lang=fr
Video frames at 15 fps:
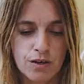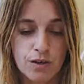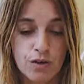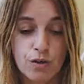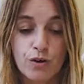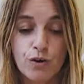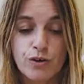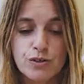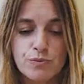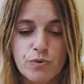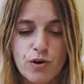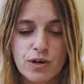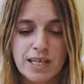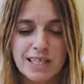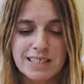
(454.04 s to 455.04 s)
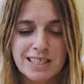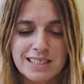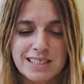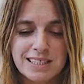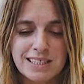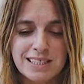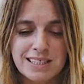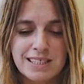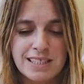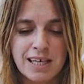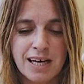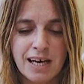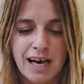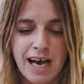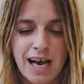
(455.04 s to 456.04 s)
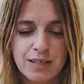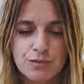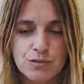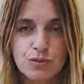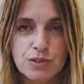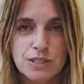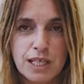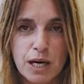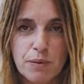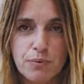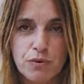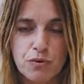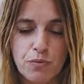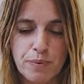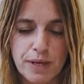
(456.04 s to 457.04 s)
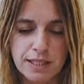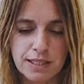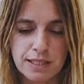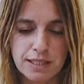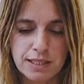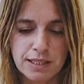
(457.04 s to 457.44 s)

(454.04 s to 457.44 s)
Heureusement qu'il était ici, à nous tenir un peu compagnie.